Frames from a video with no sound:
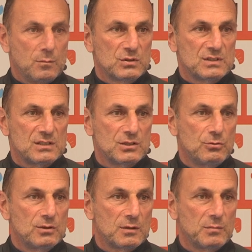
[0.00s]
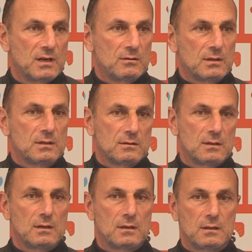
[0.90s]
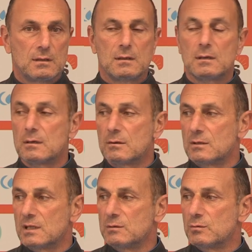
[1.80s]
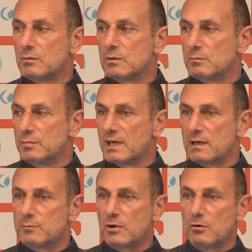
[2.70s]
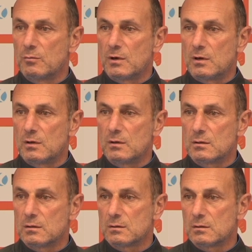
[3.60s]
On s'articule très bien, ouais. on, l'anime bien par moment.